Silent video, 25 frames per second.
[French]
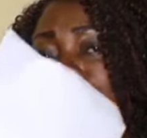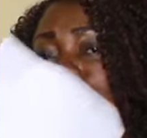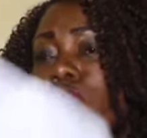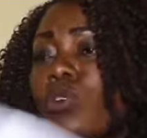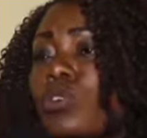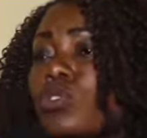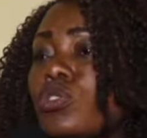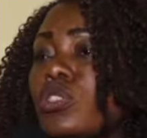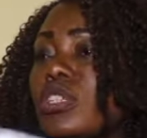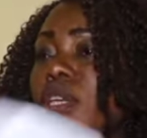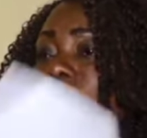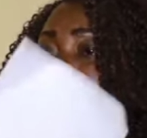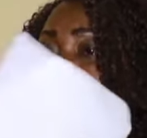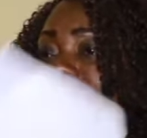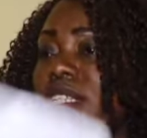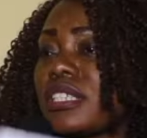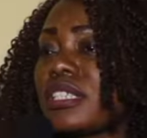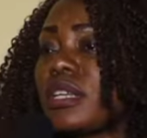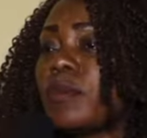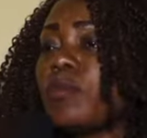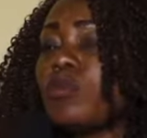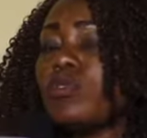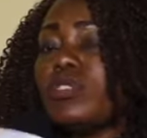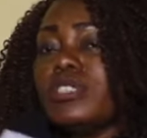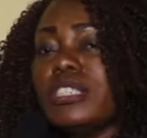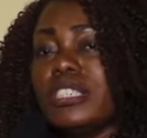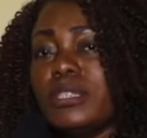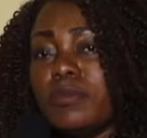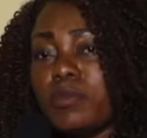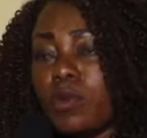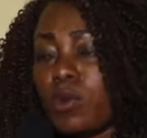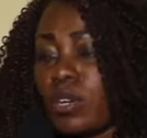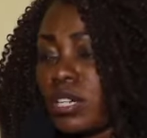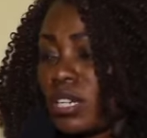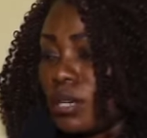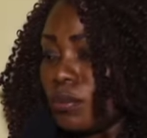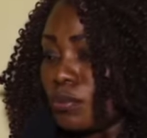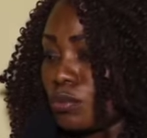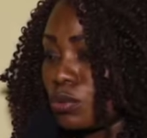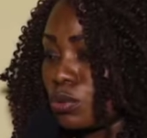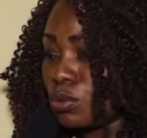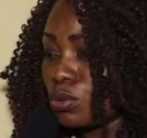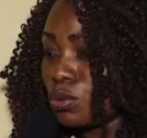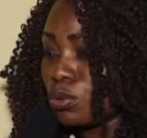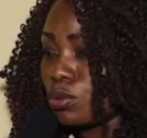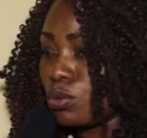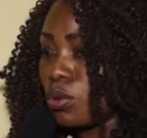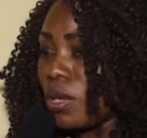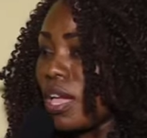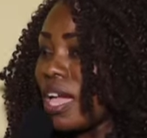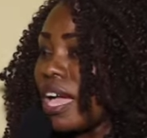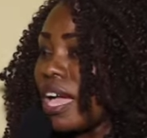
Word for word: sikoyo soki peut-être dimi wana mosusu